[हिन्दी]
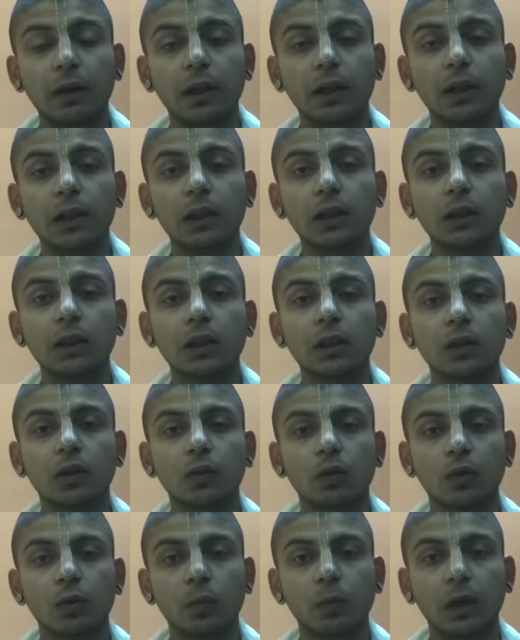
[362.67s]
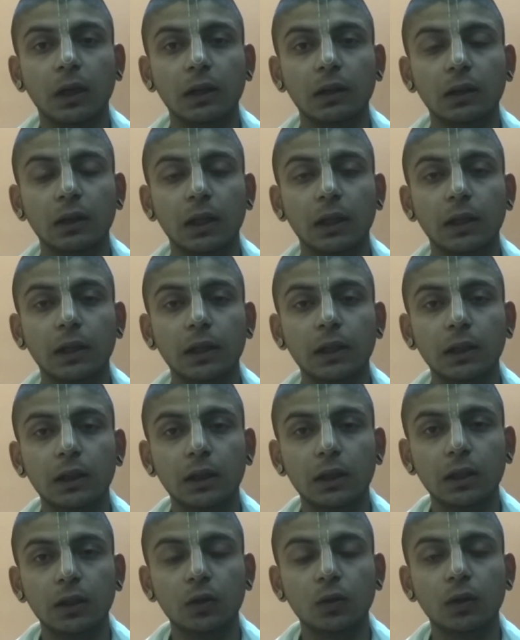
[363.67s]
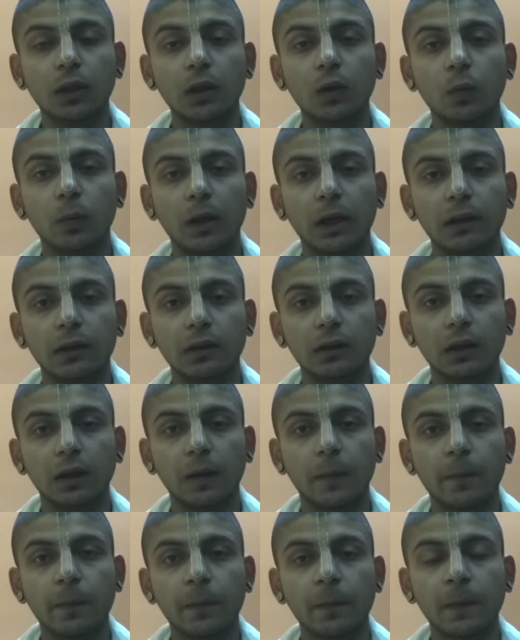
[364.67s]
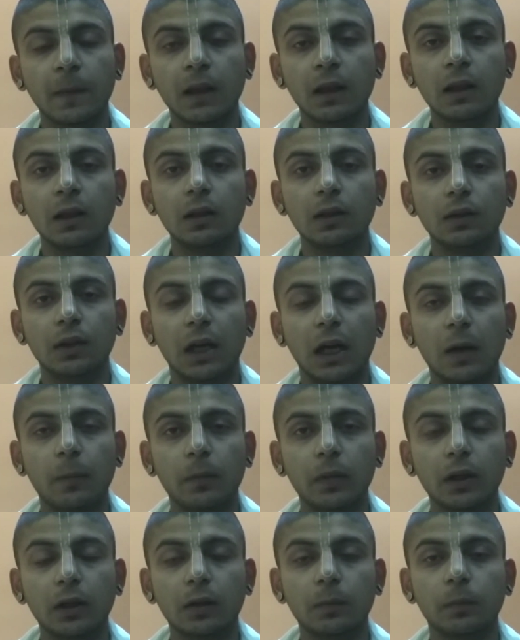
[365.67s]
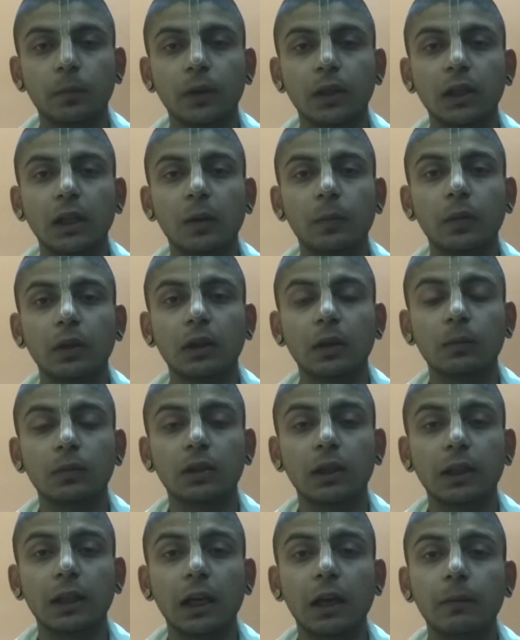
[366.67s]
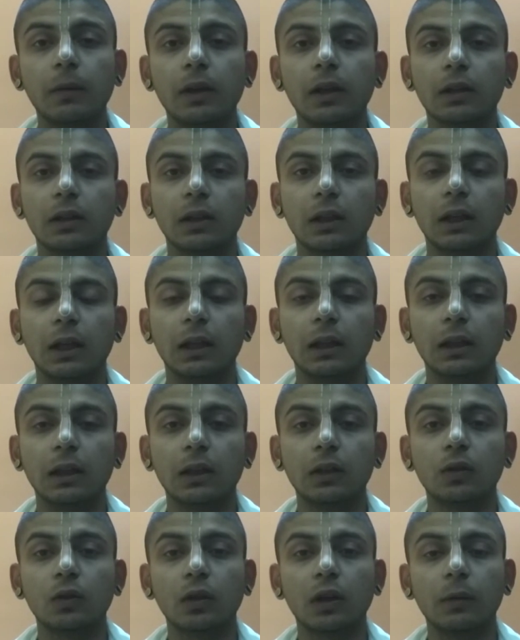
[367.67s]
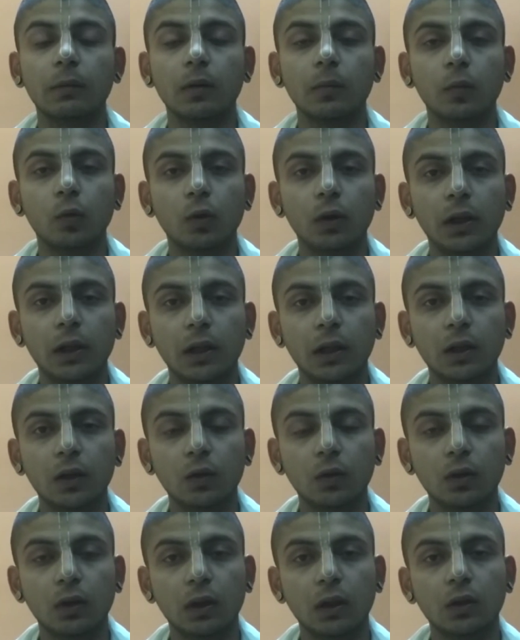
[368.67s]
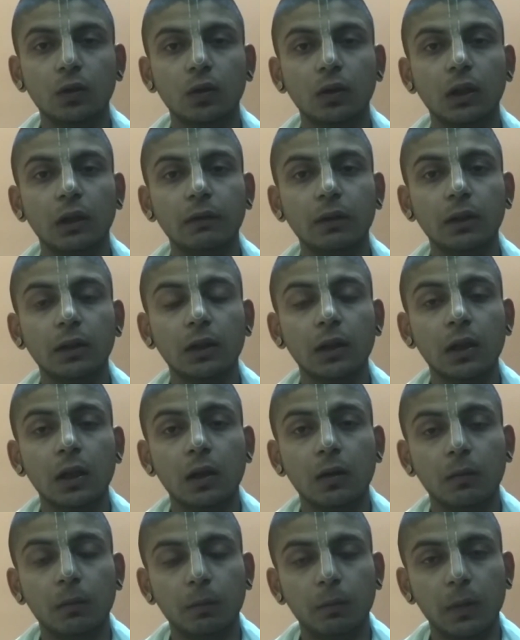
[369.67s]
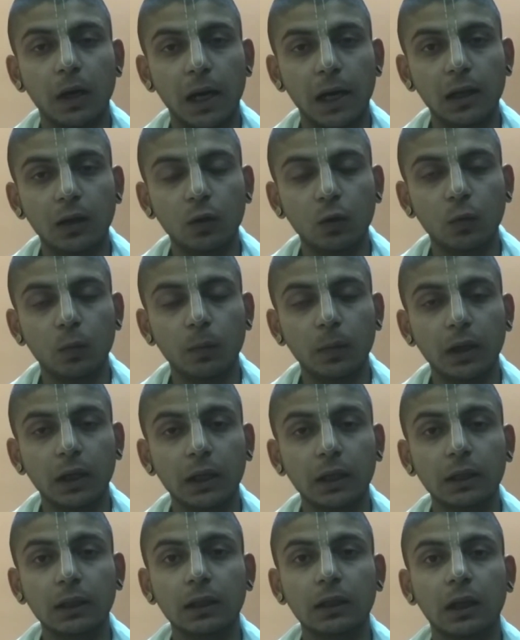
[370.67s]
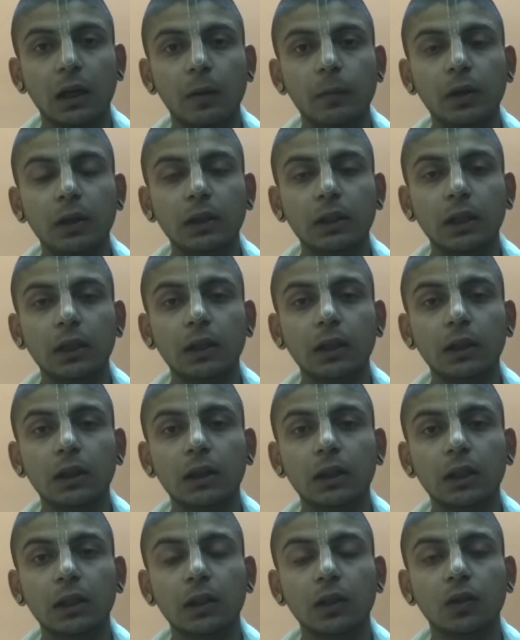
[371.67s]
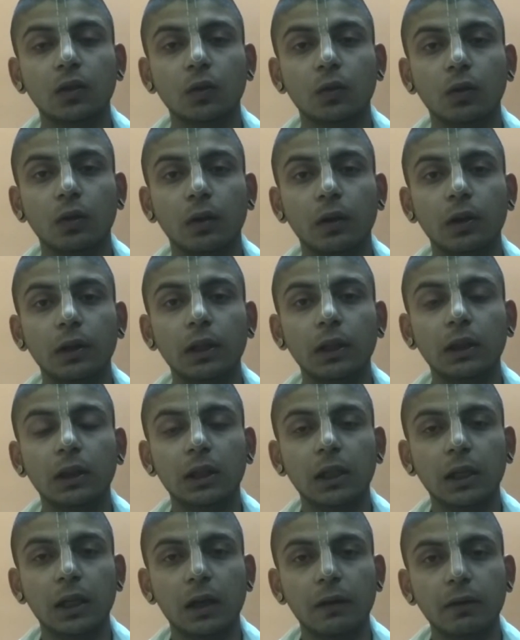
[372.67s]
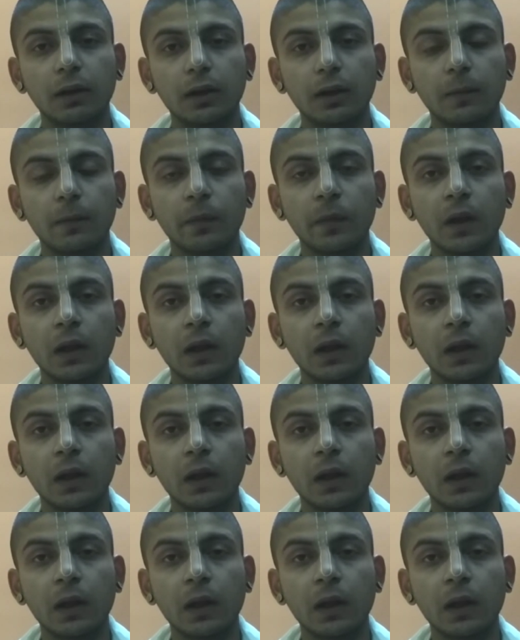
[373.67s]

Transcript: वह नित्य किशोर उपासना है नित्य जुगल उपासना जहाँ पे प्रिया प्रीतम सदैव एक से रहते हैं जो कभी बूढ़े नहीं होते जो कभी बाल रूप में नहीं है हमेशा नित्य किशोर नित्य नवीन